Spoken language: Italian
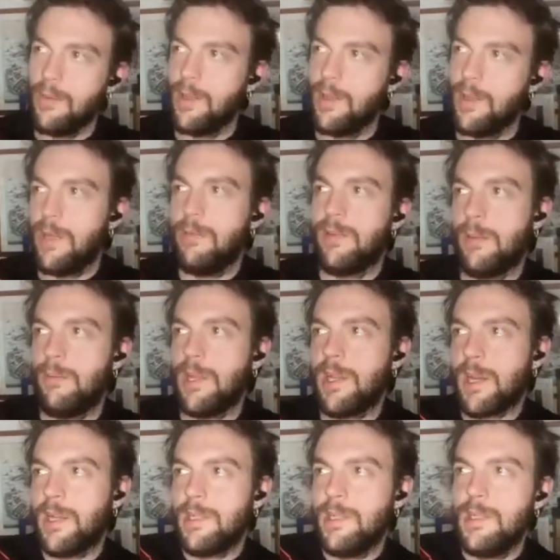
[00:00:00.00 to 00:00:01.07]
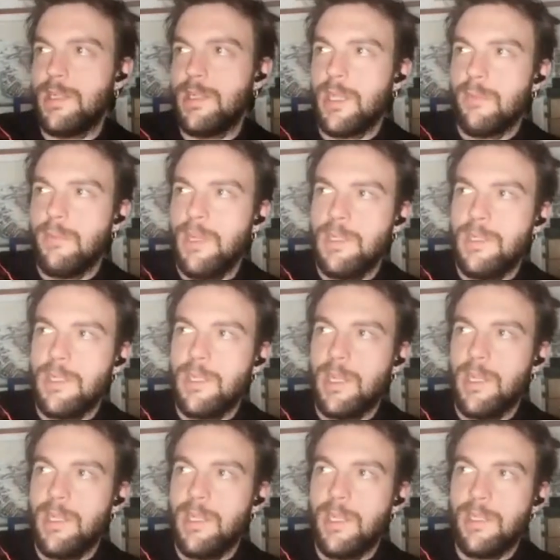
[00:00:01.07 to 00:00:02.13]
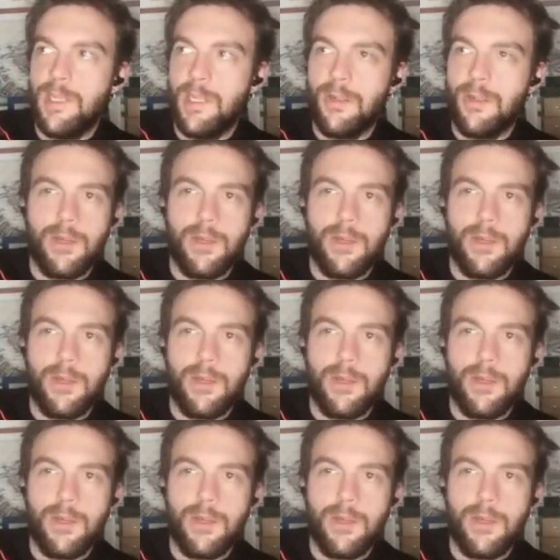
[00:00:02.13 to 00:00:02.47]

Uno dei primi grandi insegnamenti che gli dà Tio,